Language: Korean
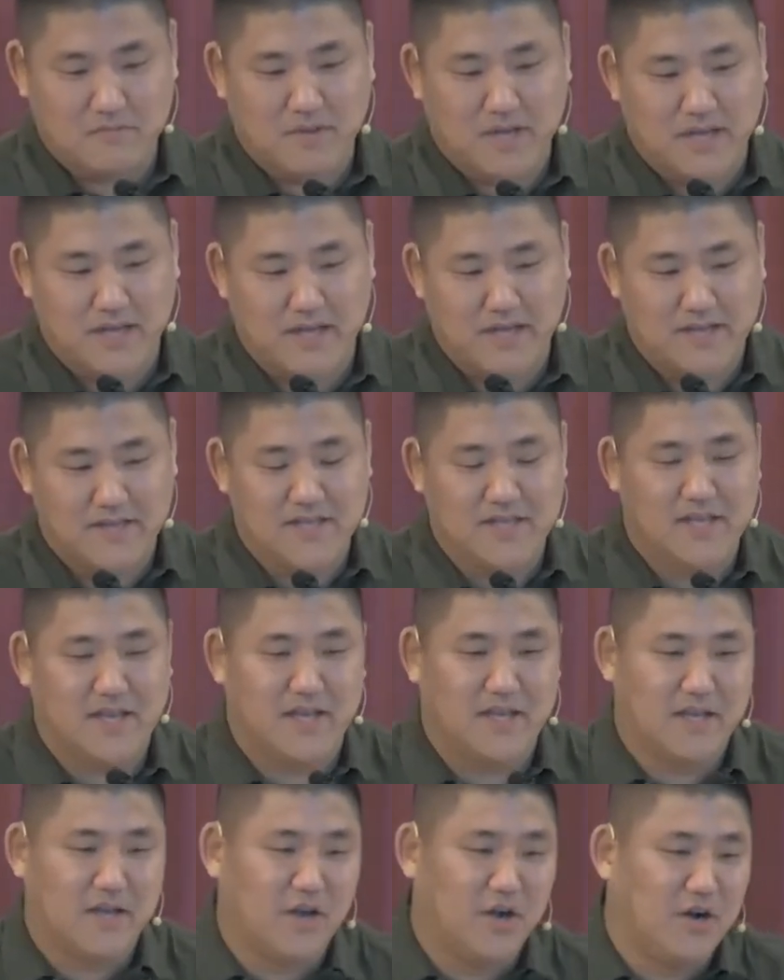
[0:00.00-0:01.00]
볼 수
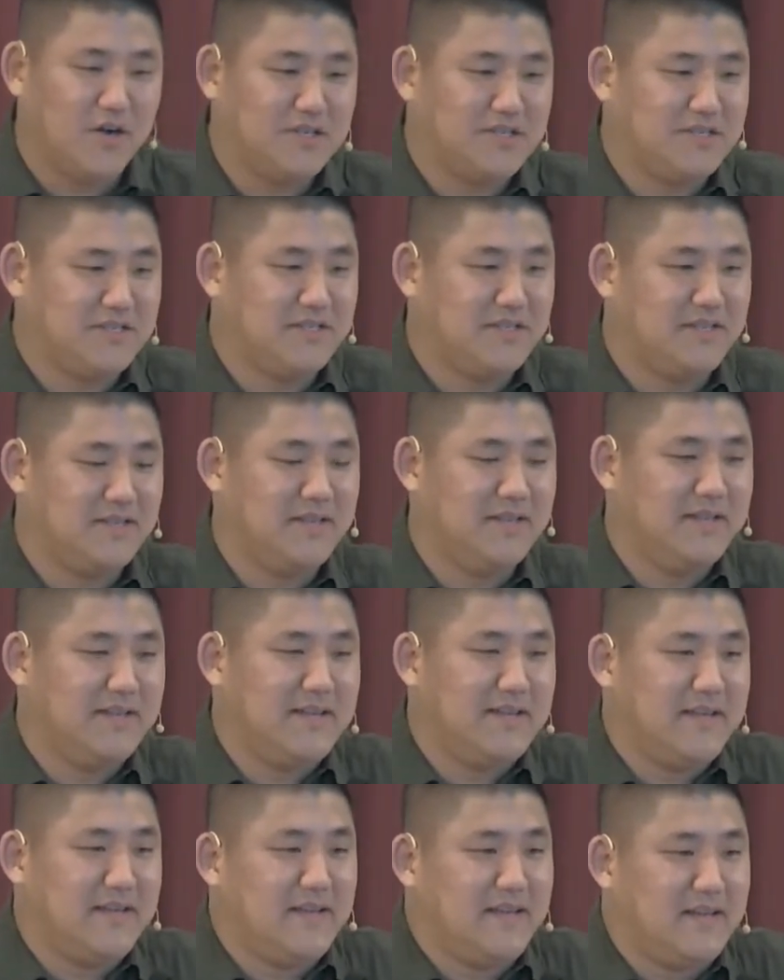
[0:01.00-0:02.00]
있는데
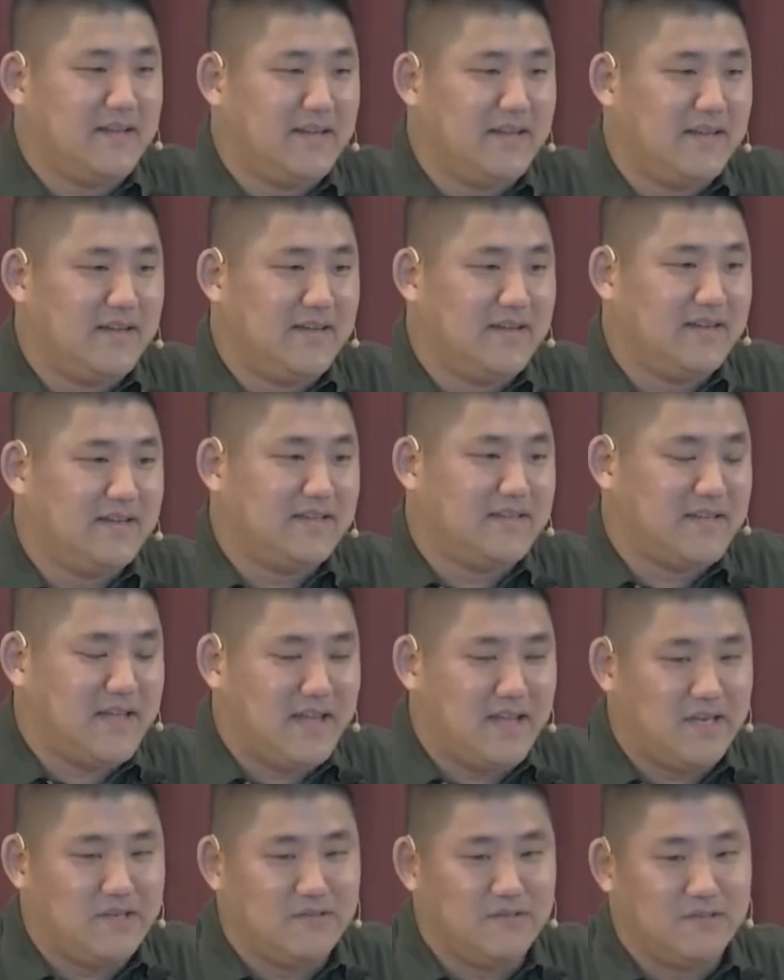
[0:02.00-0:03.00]
uh,
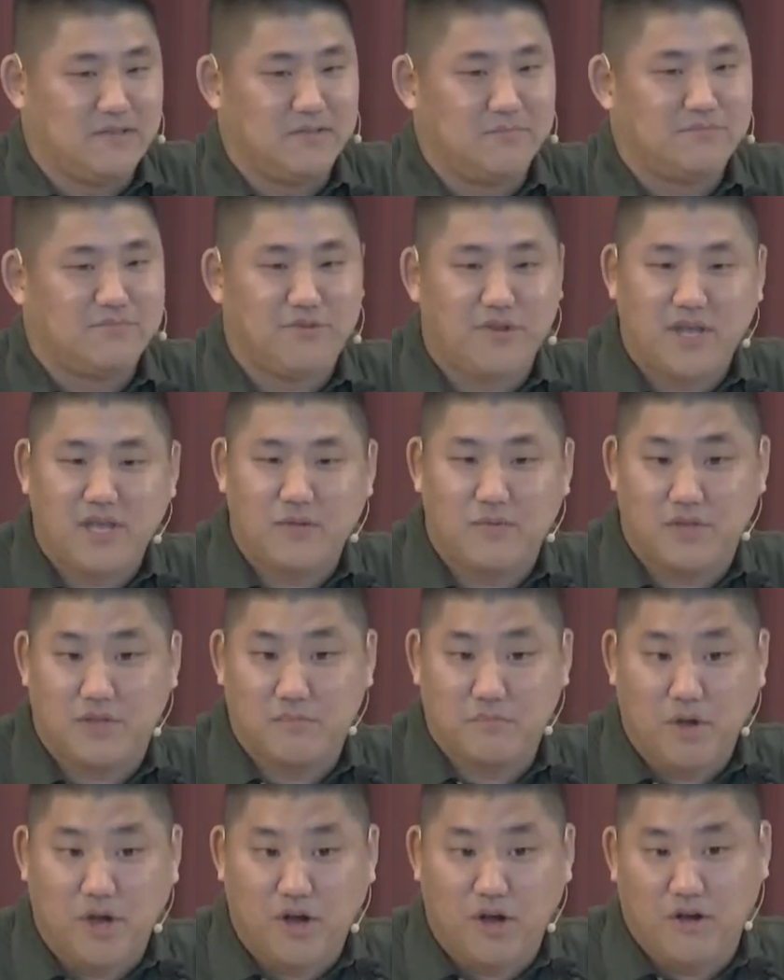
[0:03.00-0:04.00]
거기서
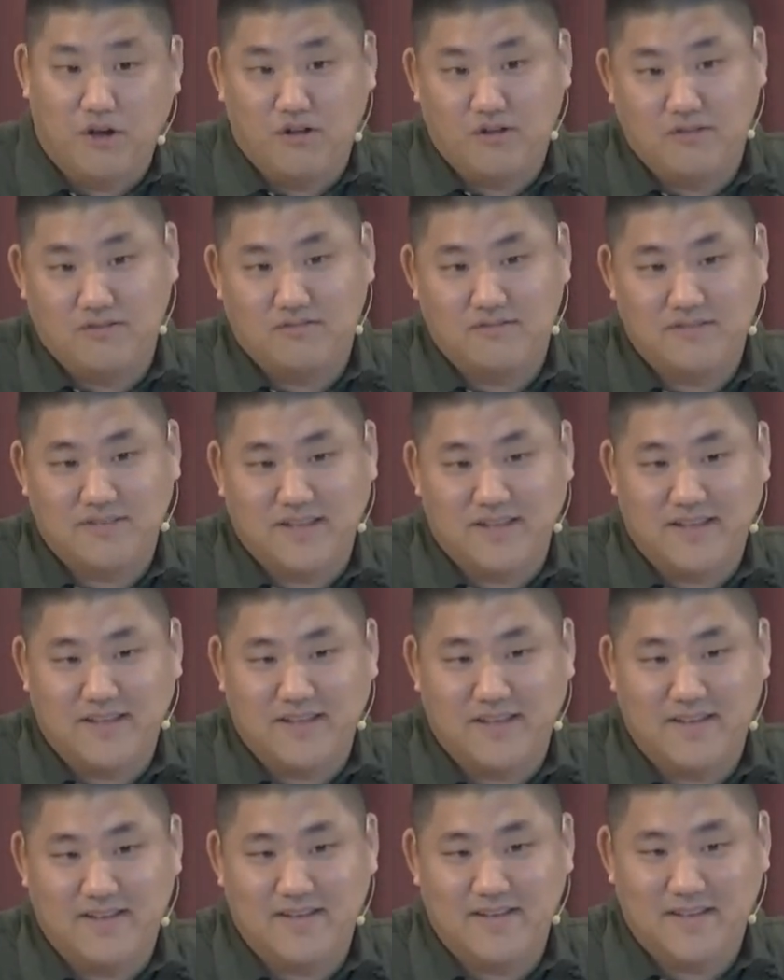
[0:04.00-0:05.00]
D.A. 칼슨
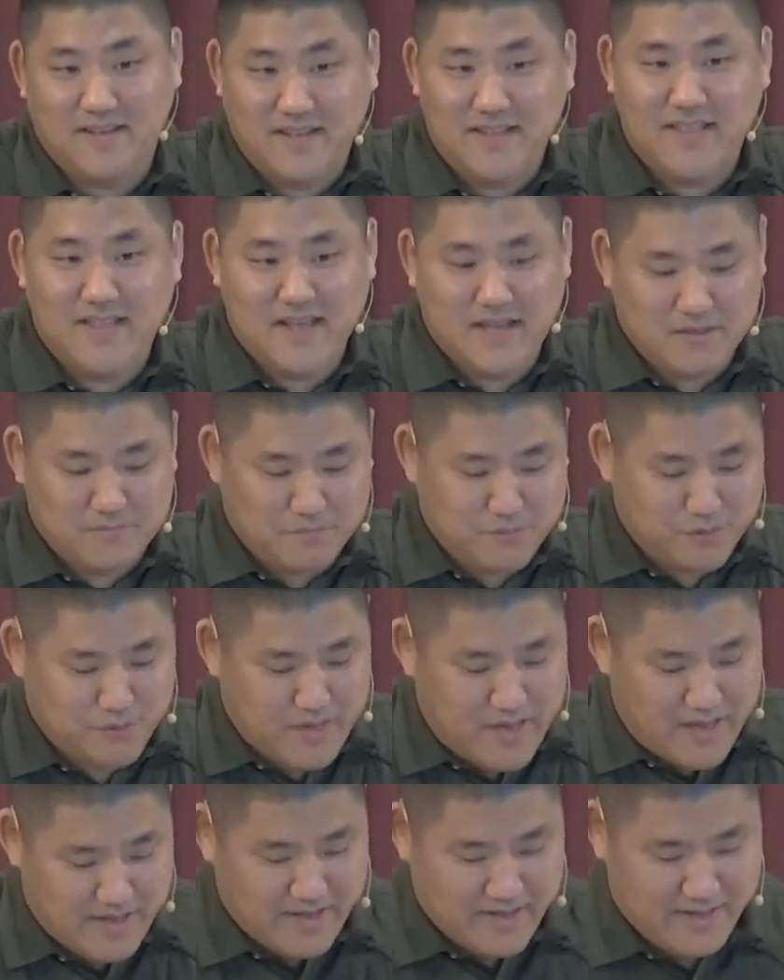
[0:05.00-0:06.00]
교수님이라고 한
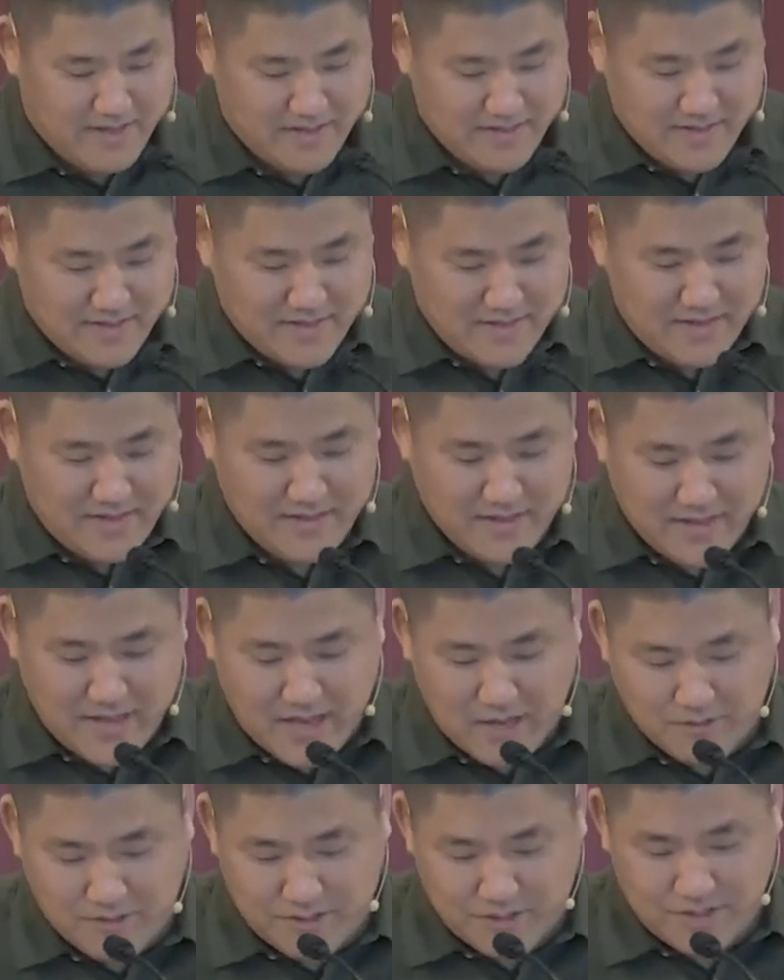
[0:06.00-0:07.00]
분이 쓰신
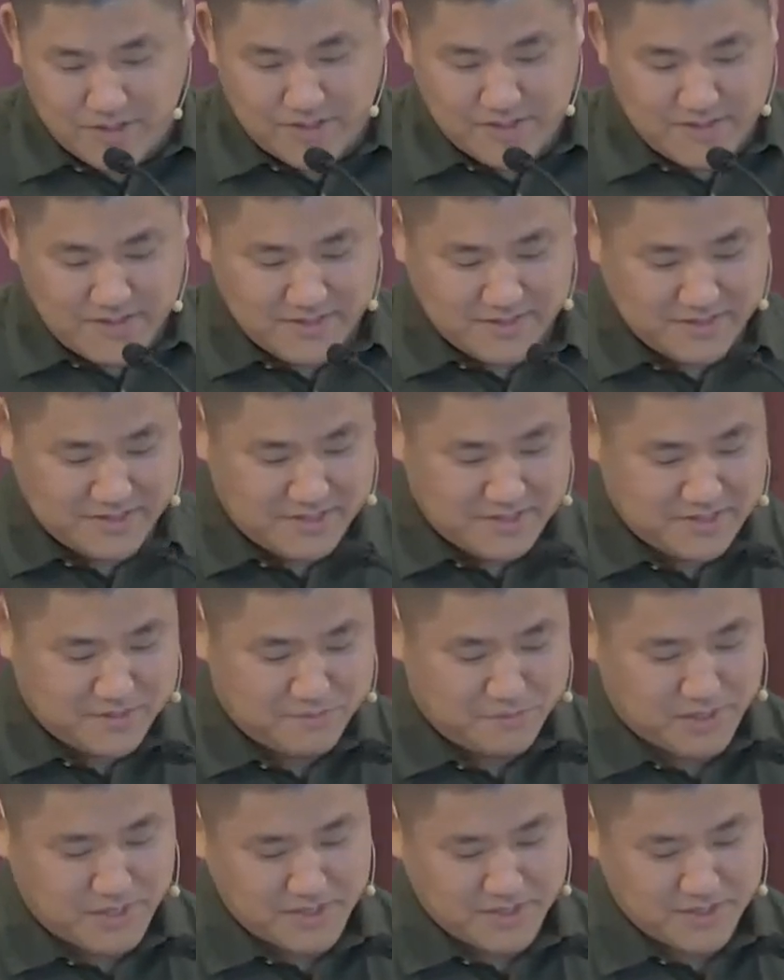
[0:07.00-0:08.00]
바울과 함께
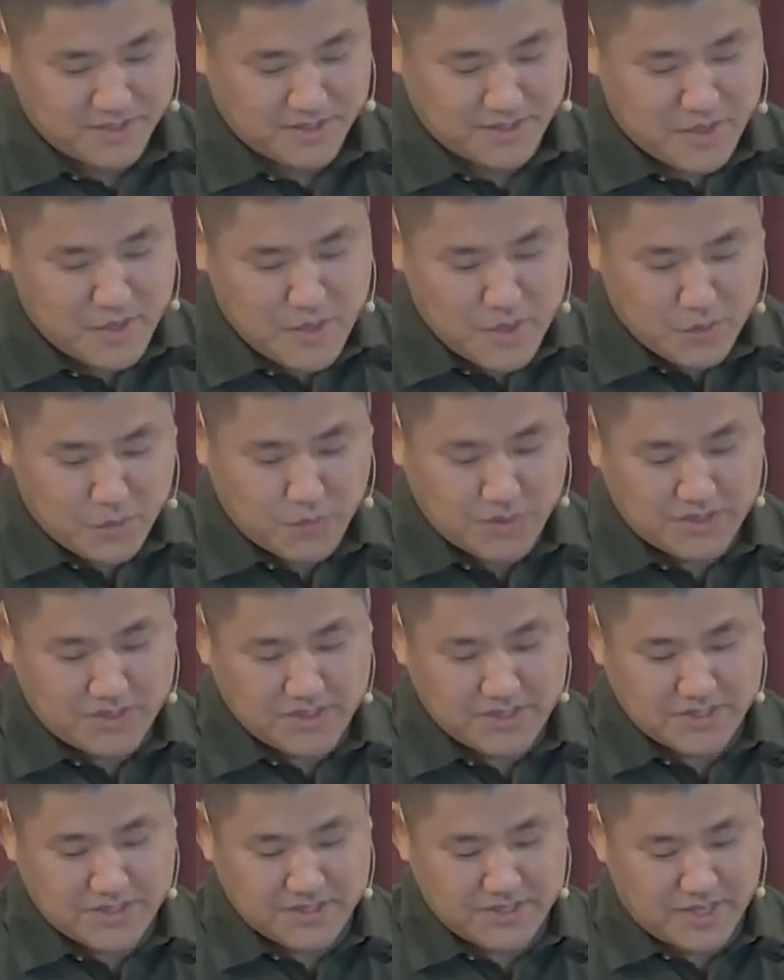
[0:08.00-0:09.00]
기도하기라는 책을
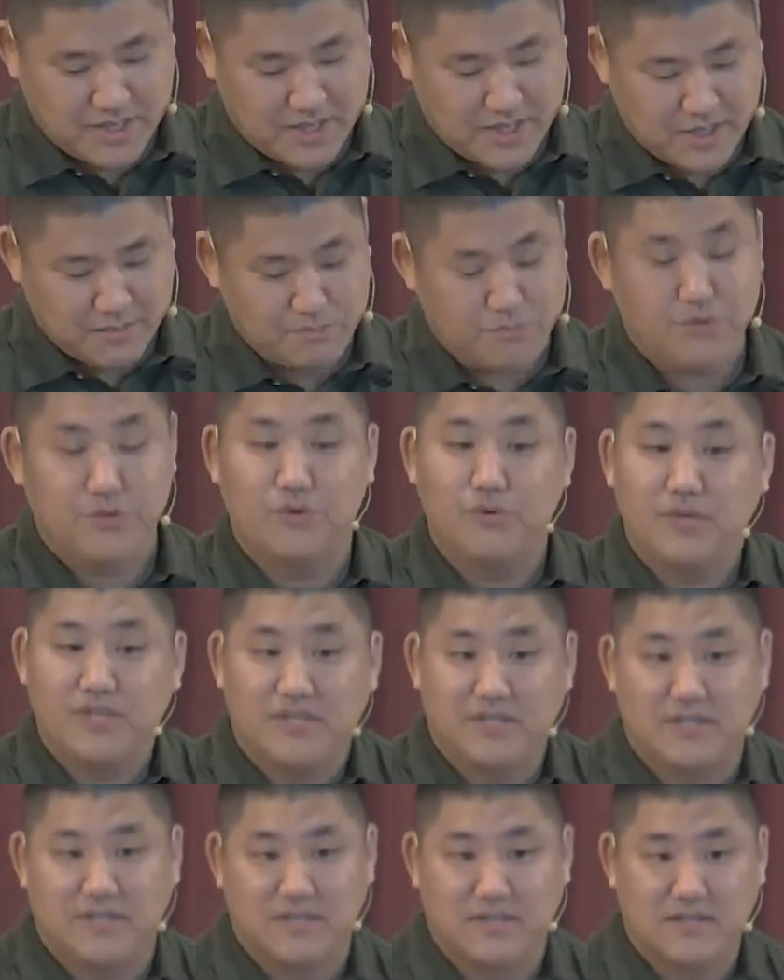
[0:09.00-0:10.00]
uh,
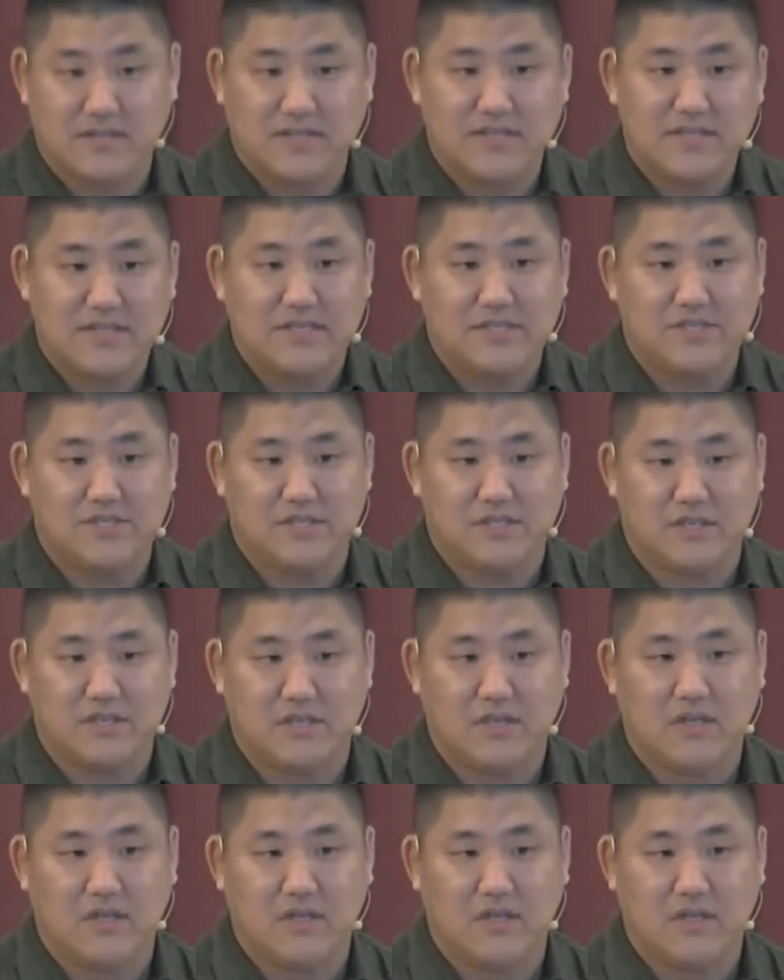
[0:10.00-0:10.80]
한권 샀습니다.